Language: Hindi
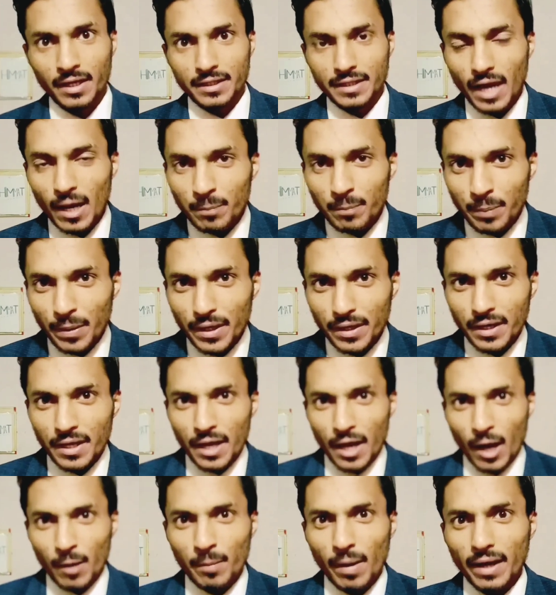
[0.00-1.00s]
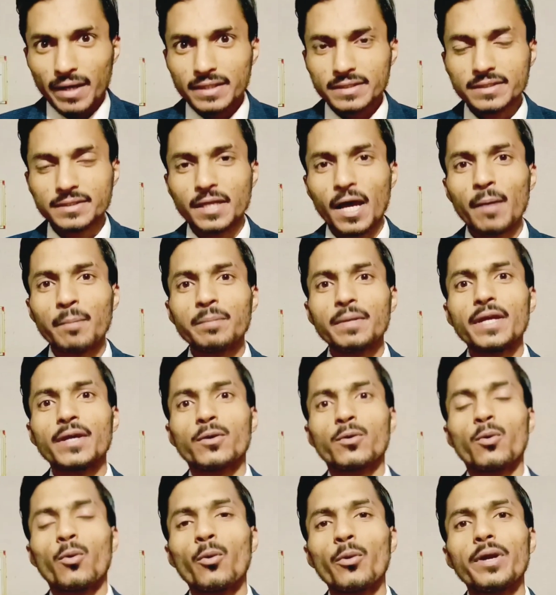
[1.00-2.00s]
या फिर हमारे सामने
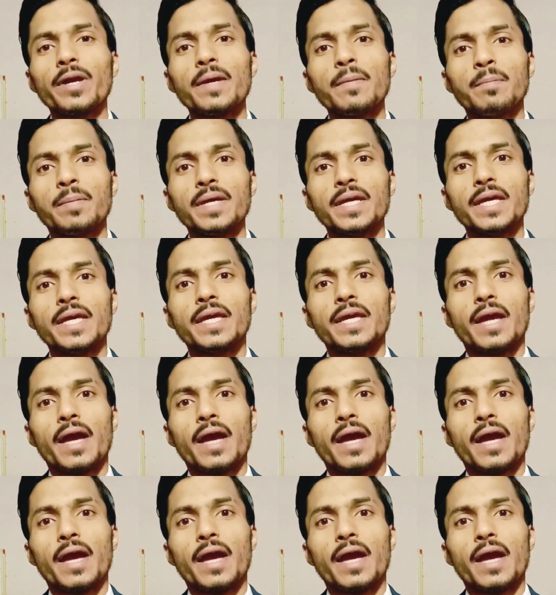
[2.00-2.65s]
कोई भी